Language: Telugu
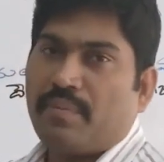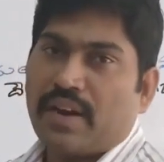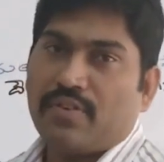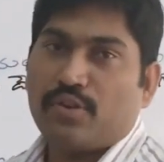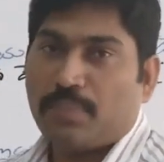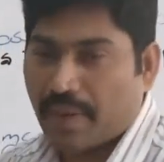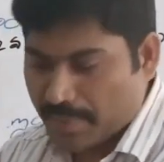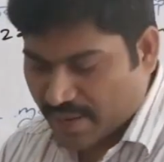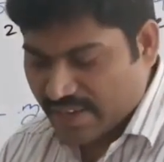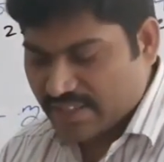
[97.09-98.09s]
మనకు
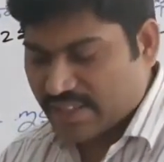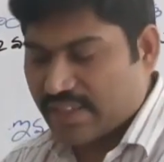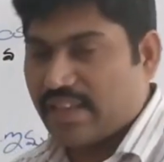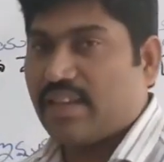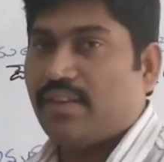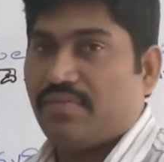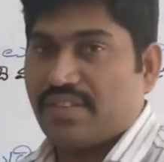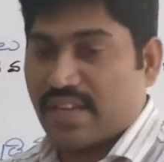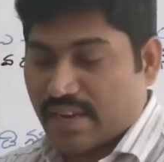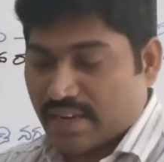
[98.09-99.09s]
పరిపాలించింది
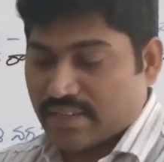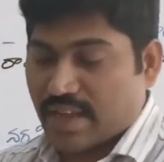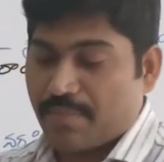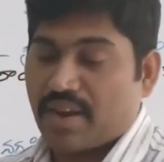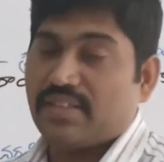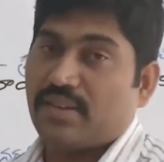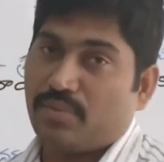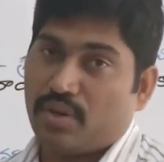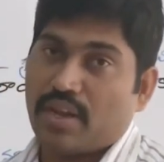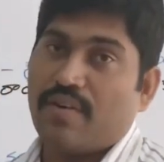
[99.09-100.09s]
విజయనగర
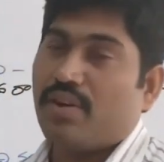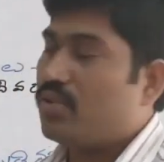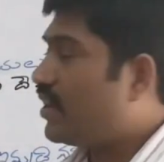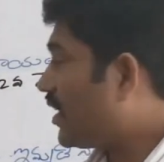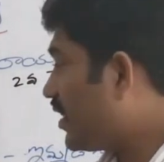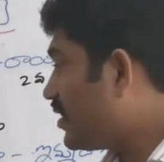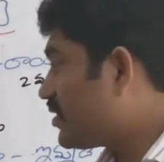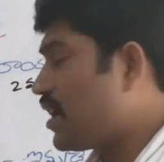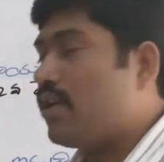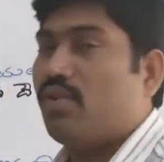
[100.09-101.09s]
సామ్రాజ్యంలో ఎవరు అంటే
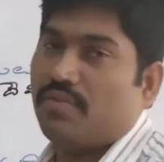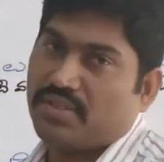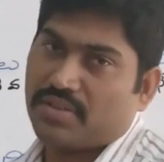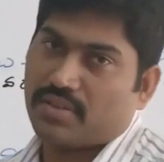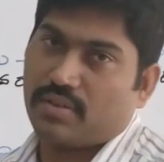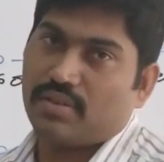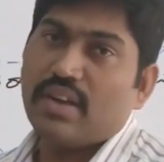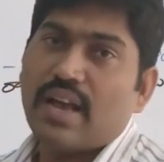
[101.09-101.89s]
సాళవ వంశస్థులు